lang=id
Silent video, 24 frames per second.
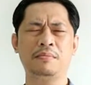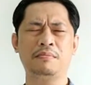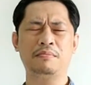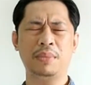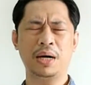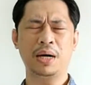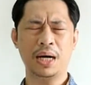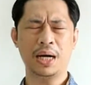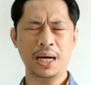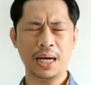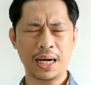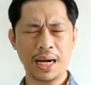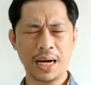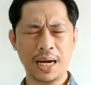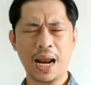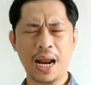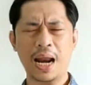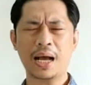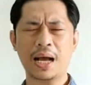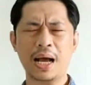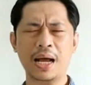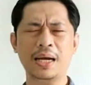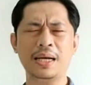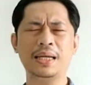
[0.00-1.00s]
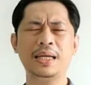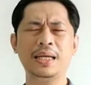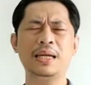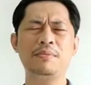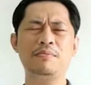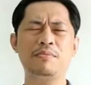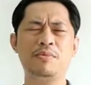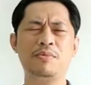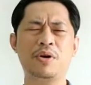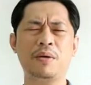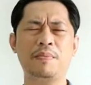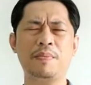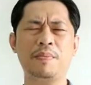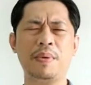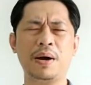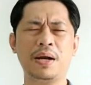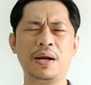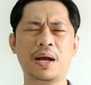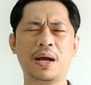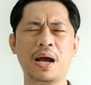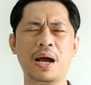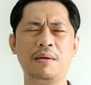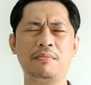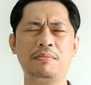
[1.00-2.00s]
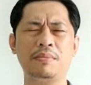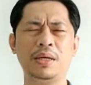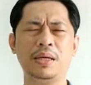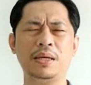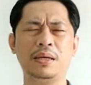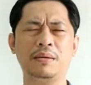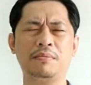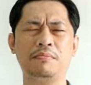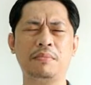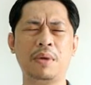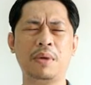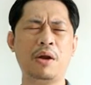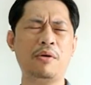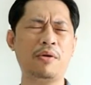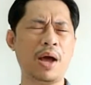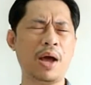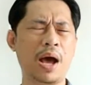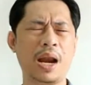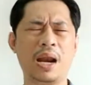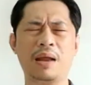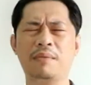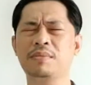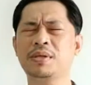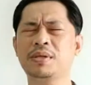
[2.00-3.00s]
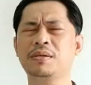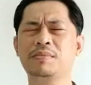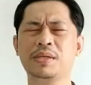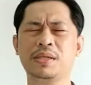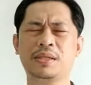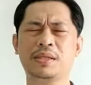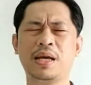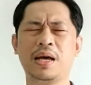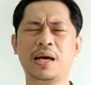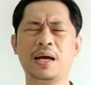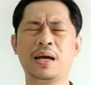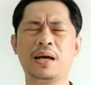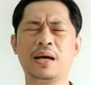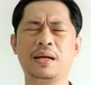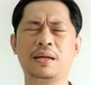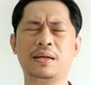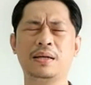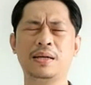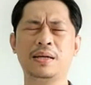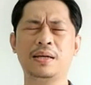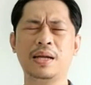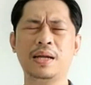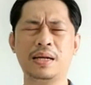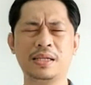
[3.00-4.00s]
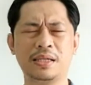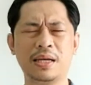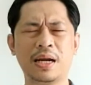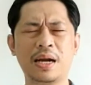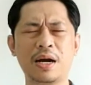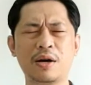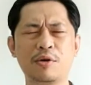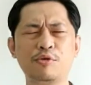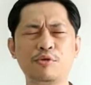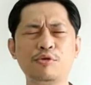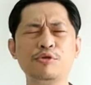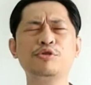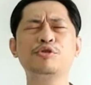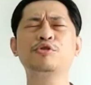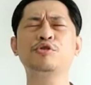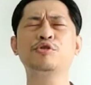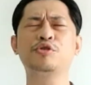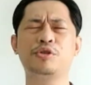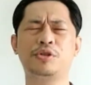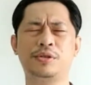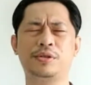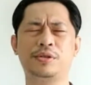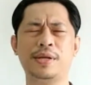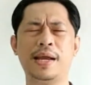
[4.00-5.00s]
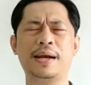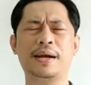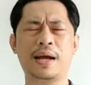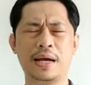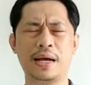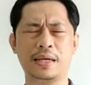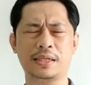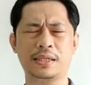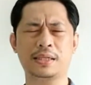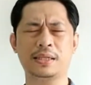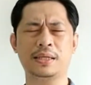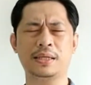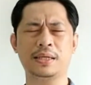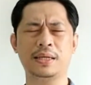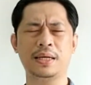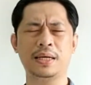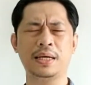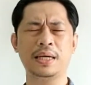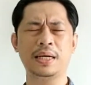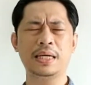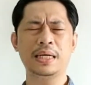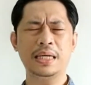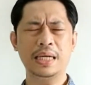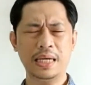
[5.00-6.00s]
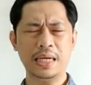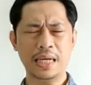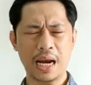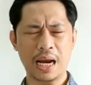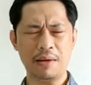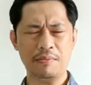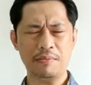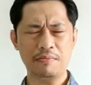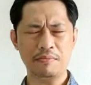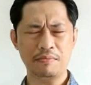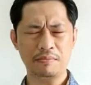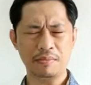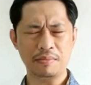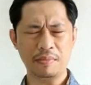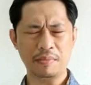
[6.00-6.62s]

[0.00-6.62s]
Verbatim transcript: mengenalkan dirimu kepada kami melalui alam semesta dan secara khusus dan khas di dalam